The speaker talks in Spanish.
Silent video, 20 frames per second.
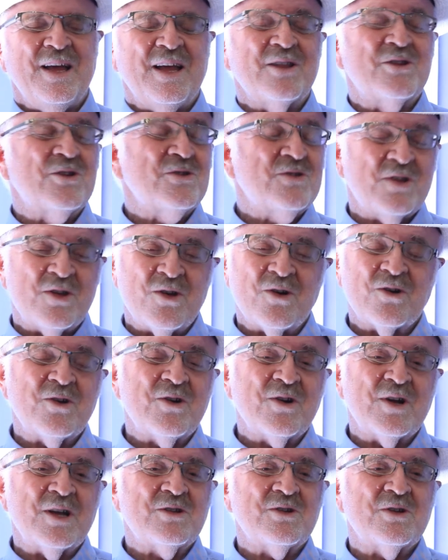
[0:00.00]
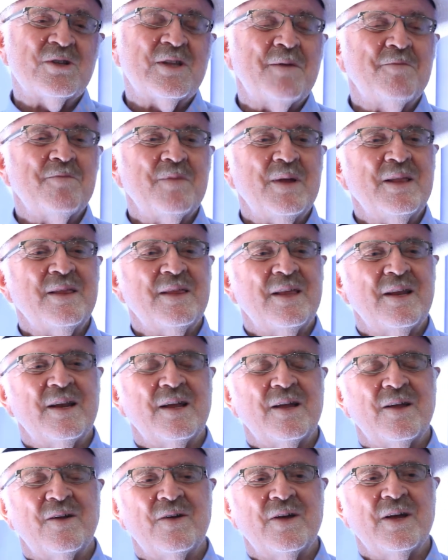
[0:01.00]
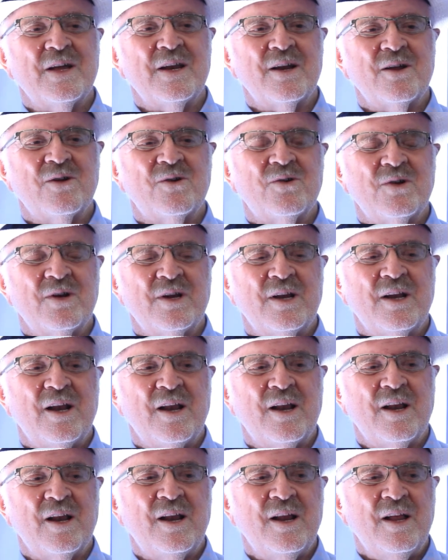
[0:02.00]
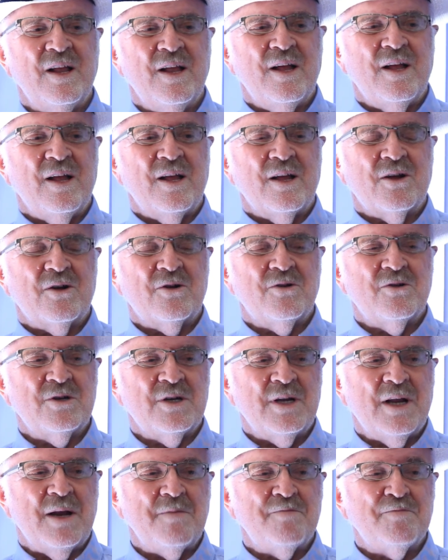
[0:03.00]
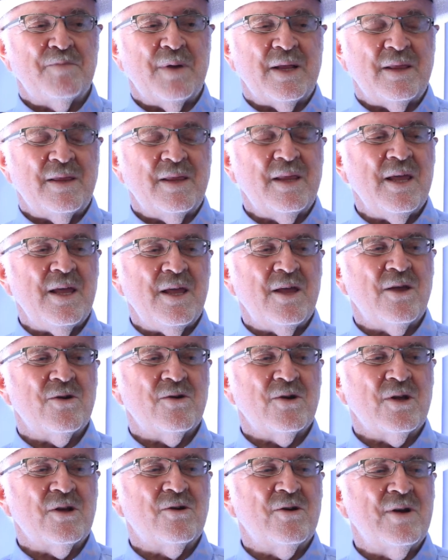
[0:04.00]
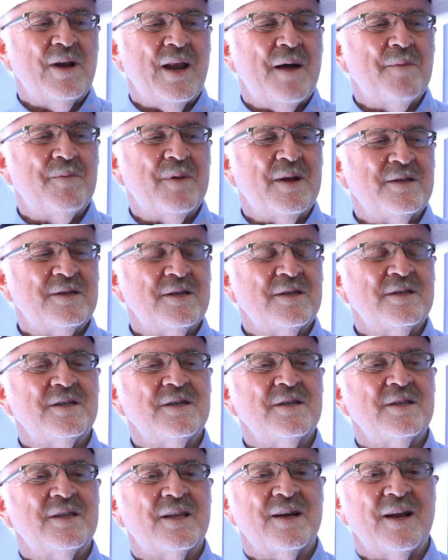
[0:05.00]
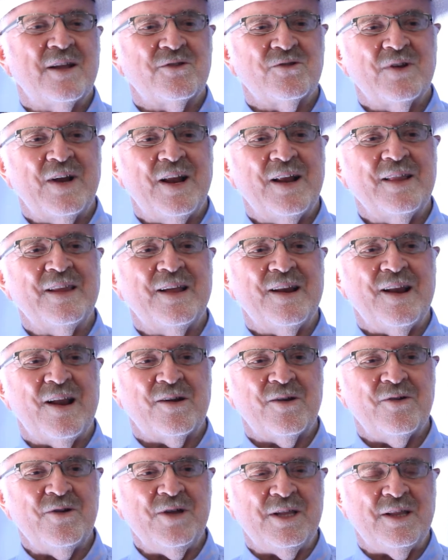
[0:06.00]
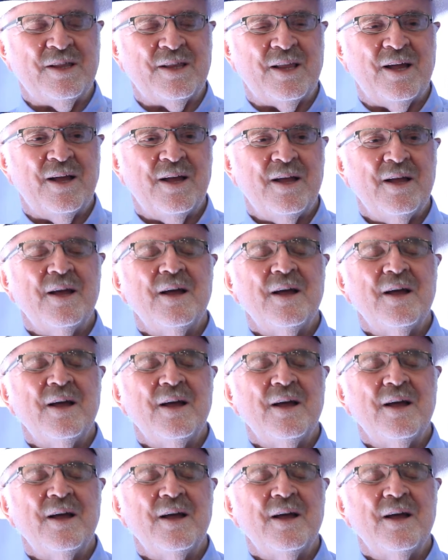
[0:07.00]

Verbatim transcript: Entonces yo creo que eso también tiene que ver con el, con el prestigio y con la presencia internacional de la revista.